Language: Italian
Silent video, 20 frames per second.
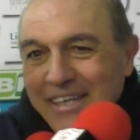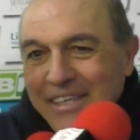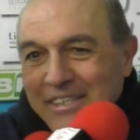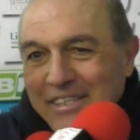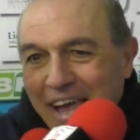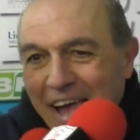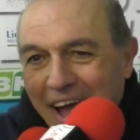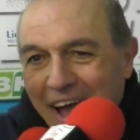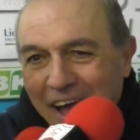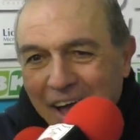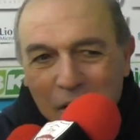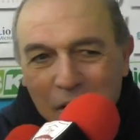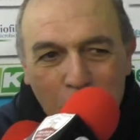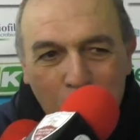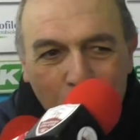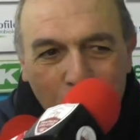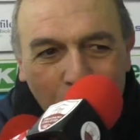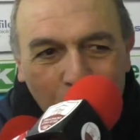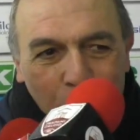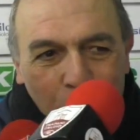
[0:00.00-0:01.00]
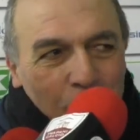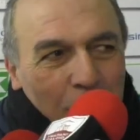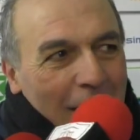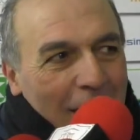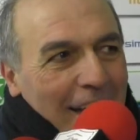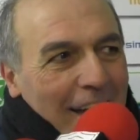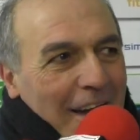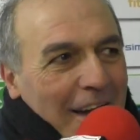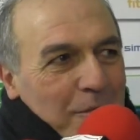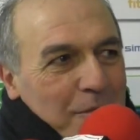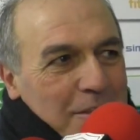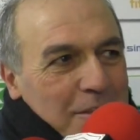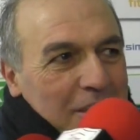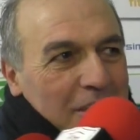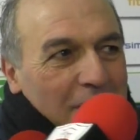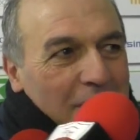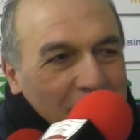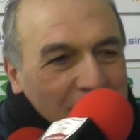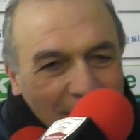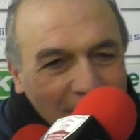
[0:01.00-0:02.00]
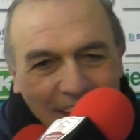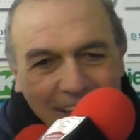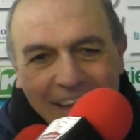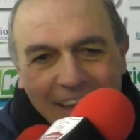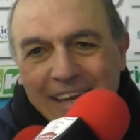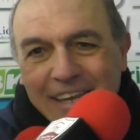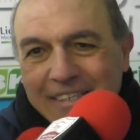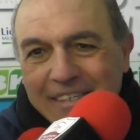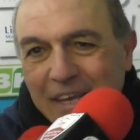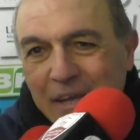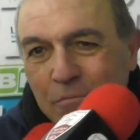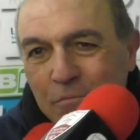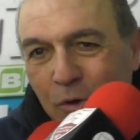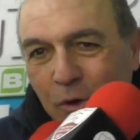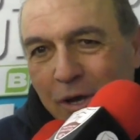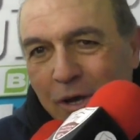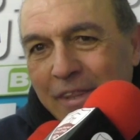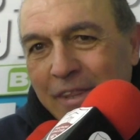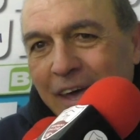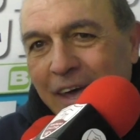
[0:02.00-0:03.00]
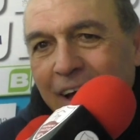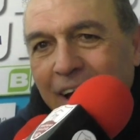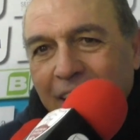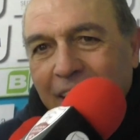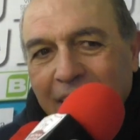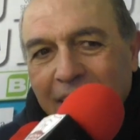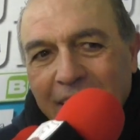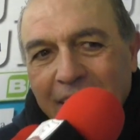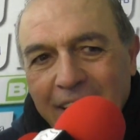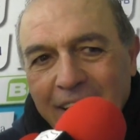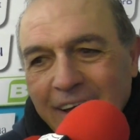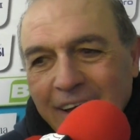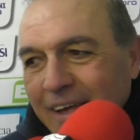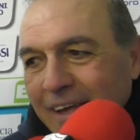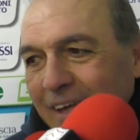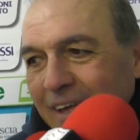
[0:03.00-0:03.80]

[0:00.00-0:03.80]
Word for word: è già una, come si dice, è l'esempio che dà